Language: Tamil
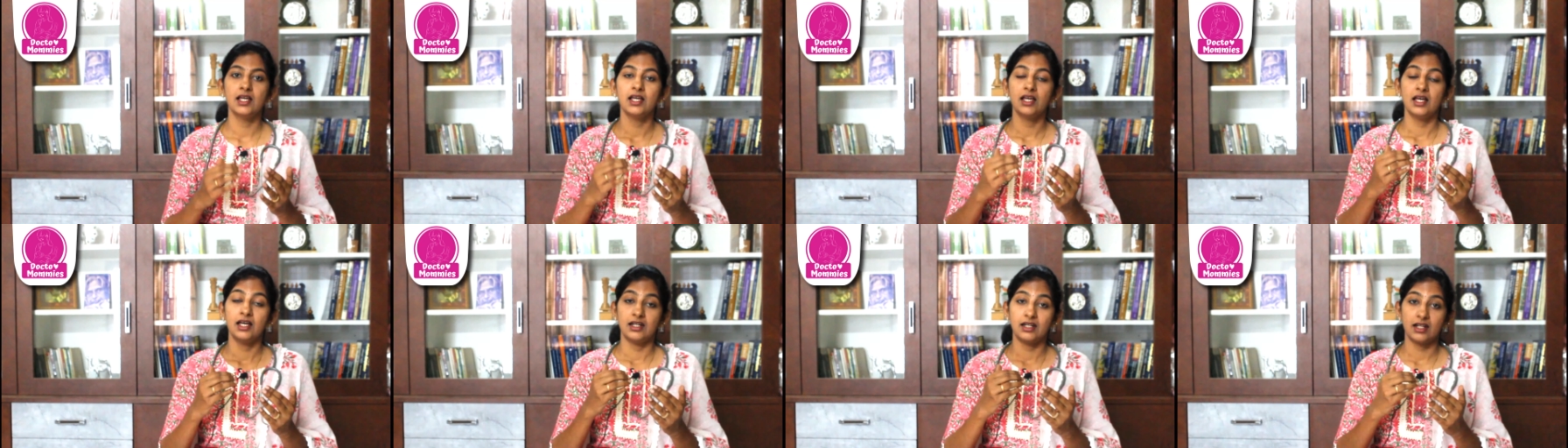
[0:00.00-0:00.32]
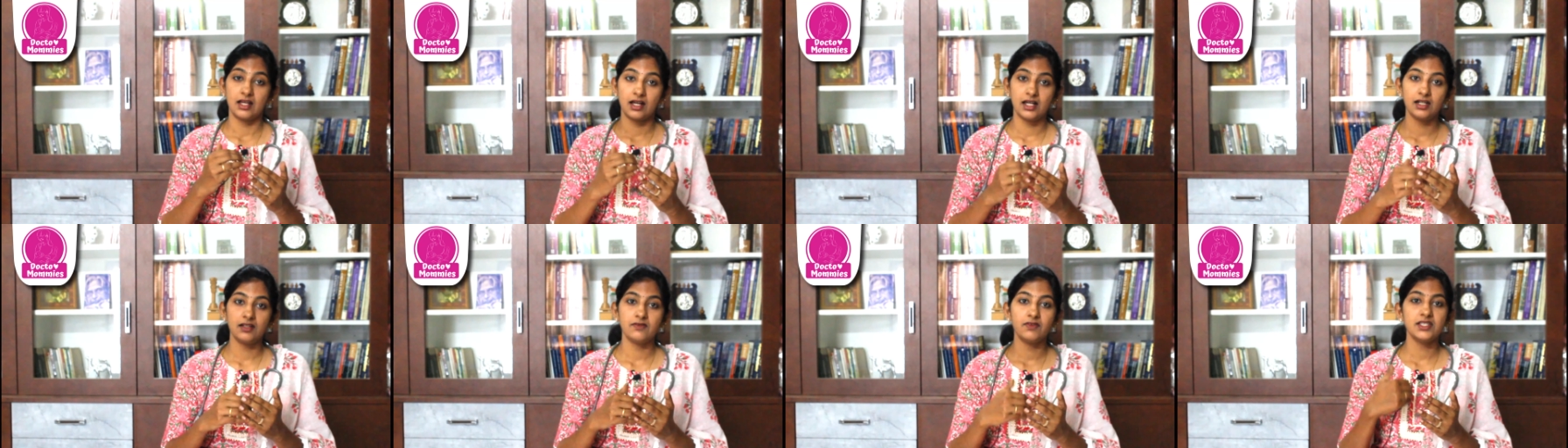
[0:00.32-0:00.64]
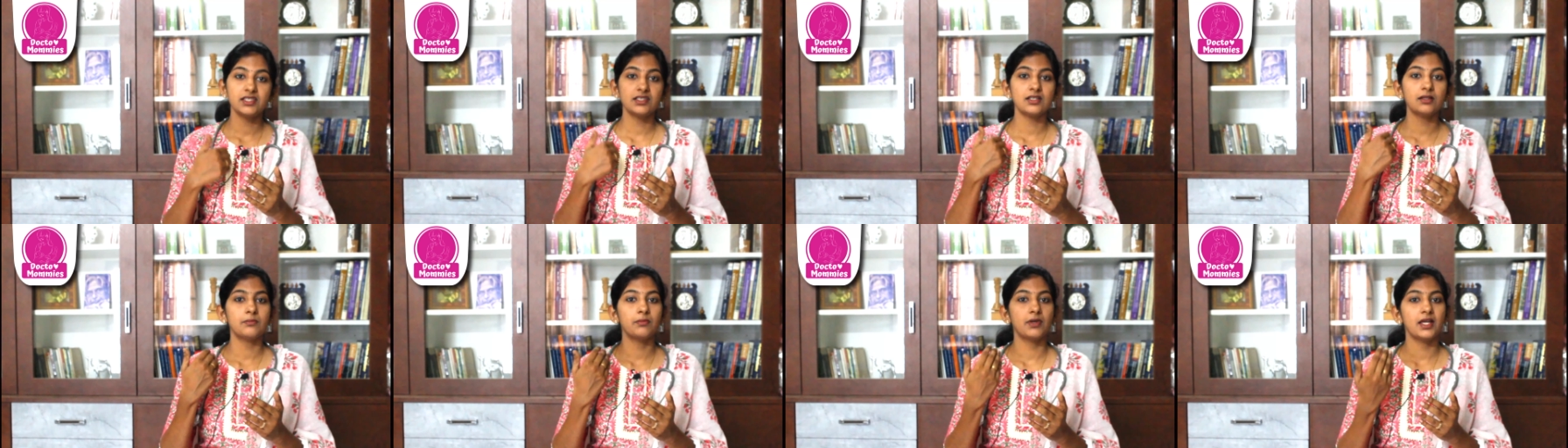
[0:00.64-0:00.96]
நாலு வயசுக்கு
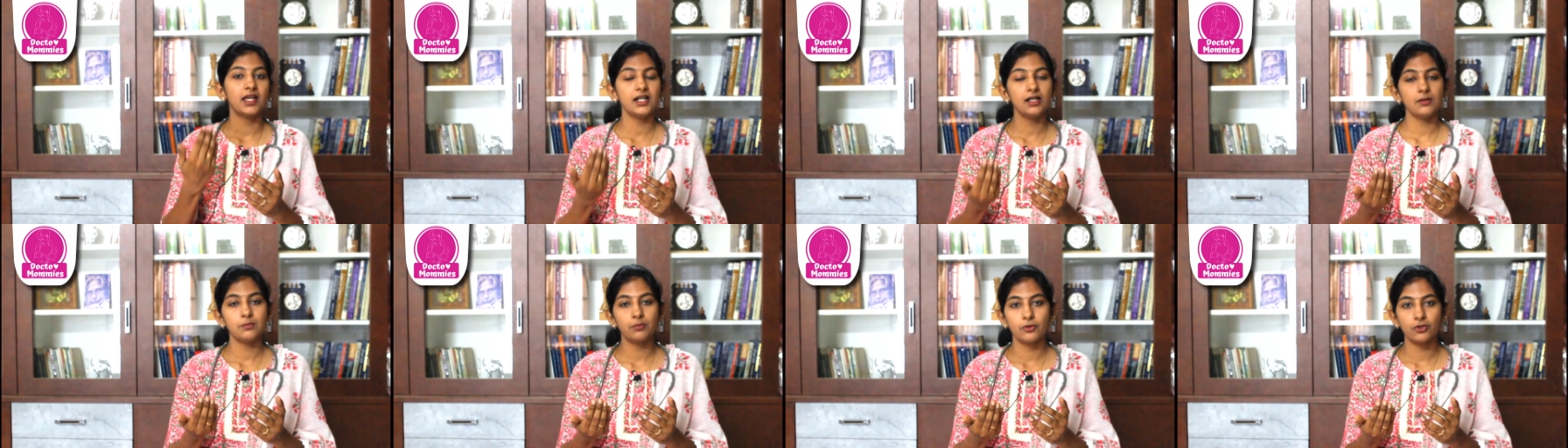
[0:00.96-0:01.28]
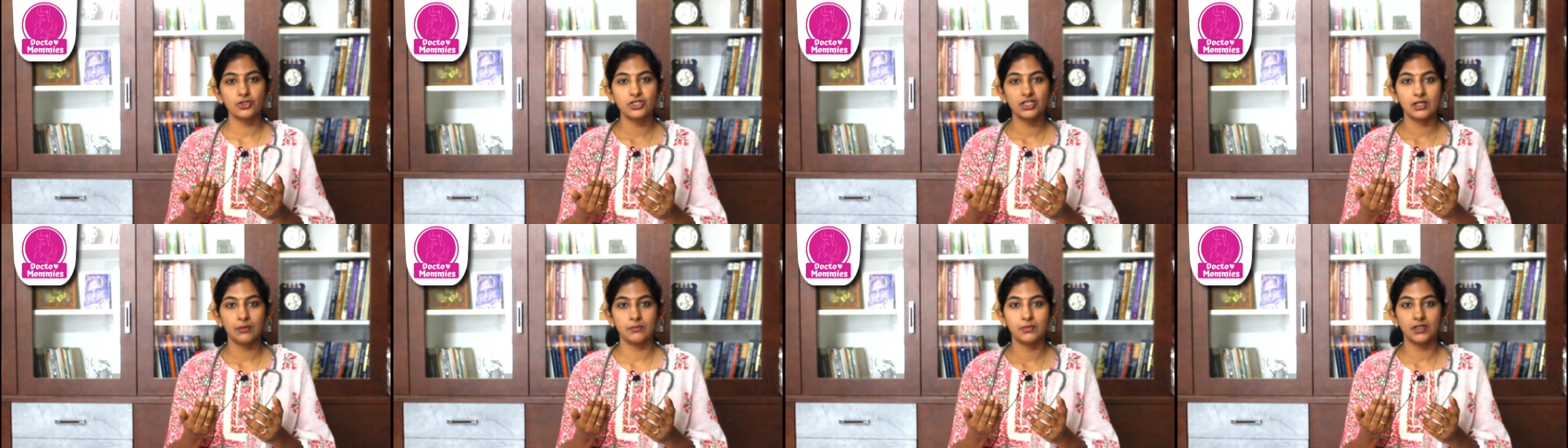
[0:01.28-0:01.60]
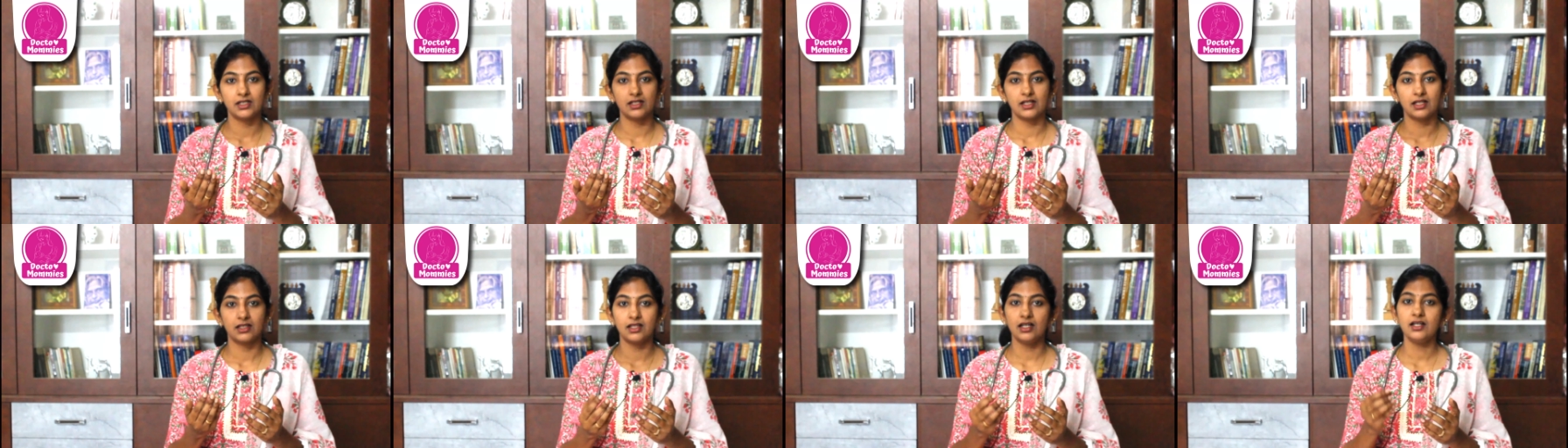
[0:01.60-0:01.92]
மேலே போச்சு அப்படின்னா
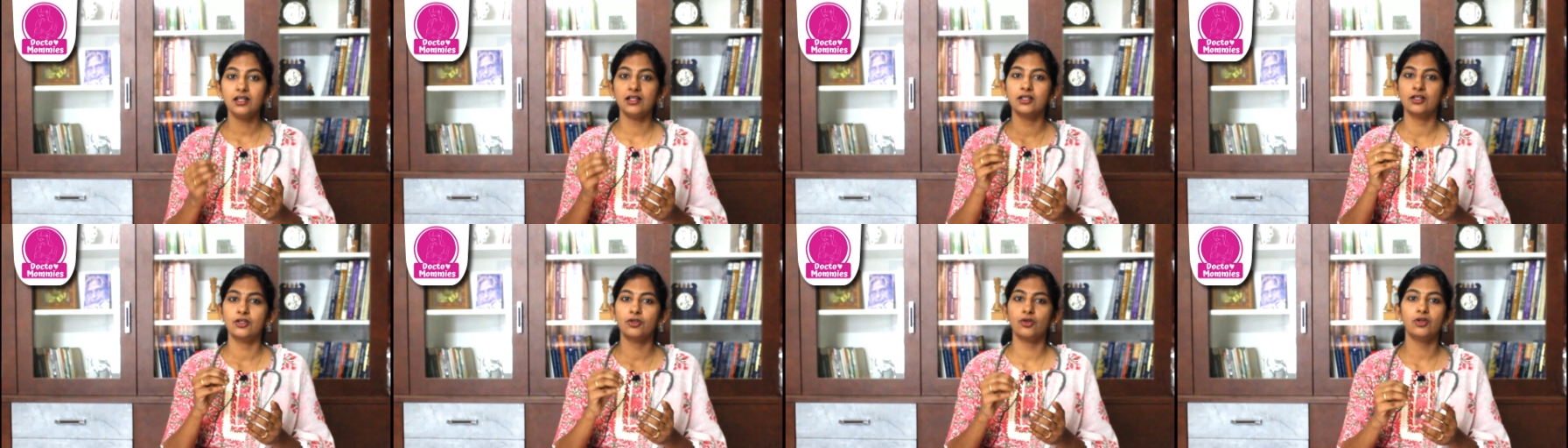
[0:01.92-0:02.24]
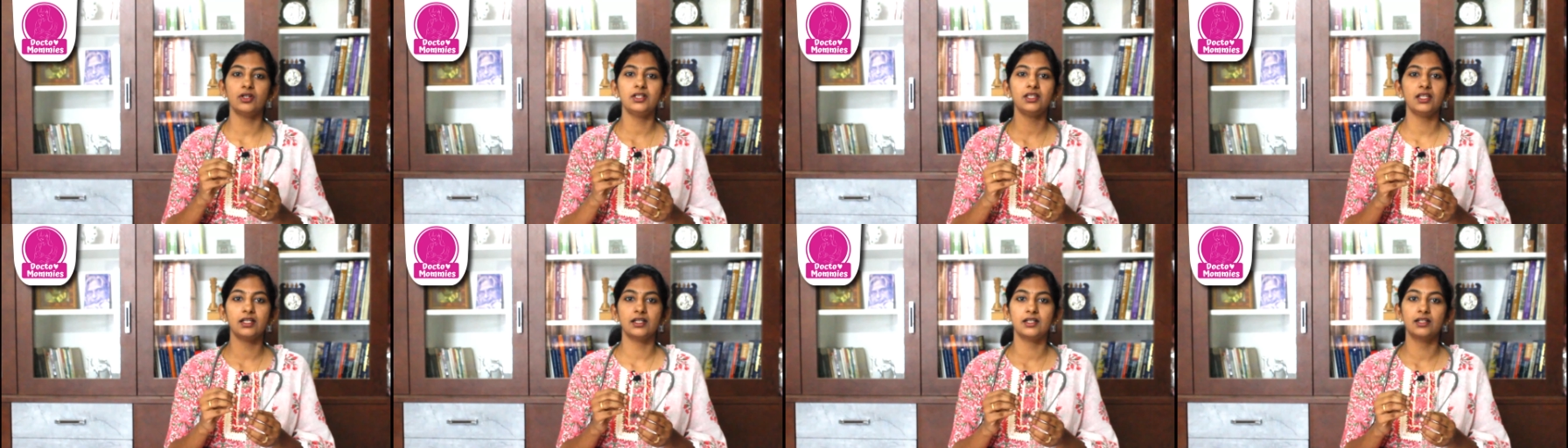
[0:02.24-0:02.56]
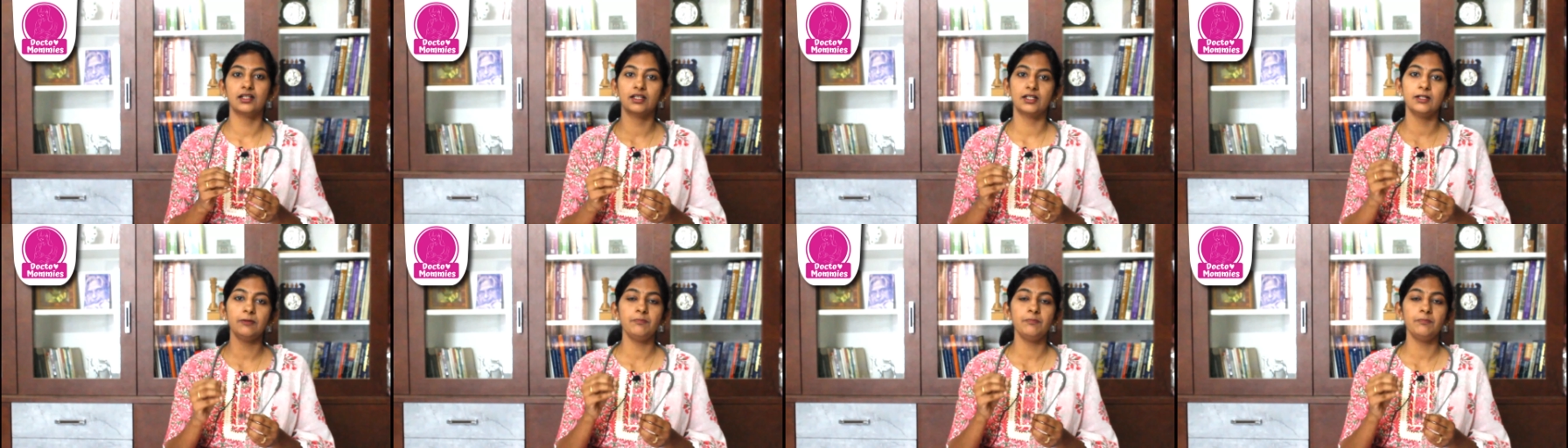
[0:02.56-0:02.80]
தான் குழந்தைங்களுக்கு